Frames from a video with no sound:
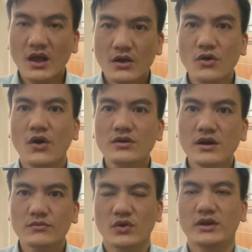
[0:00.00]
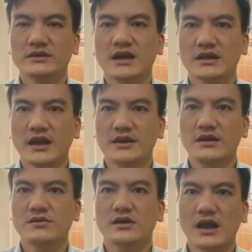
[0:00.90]
có được một cái trạng thái
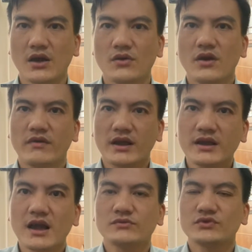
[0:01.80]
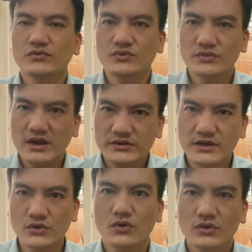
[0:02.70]
năng lượng cao và cái cảm xúc của chúng ta nó sẽ
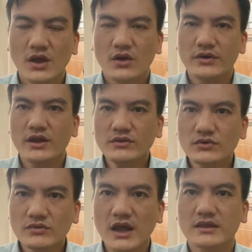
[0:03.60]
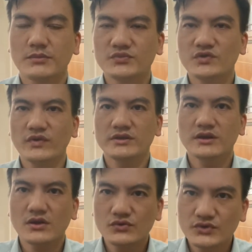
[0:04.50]
tốt còn nếu như chúng ta tập trung vào những
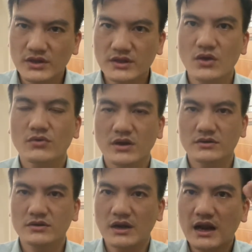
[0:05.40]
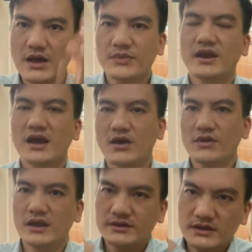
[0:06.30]
câu chuyện tiêu cực tức là làm thế nào
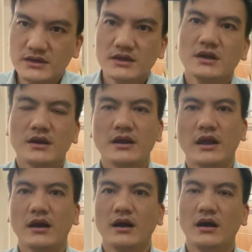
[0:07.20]
để gì để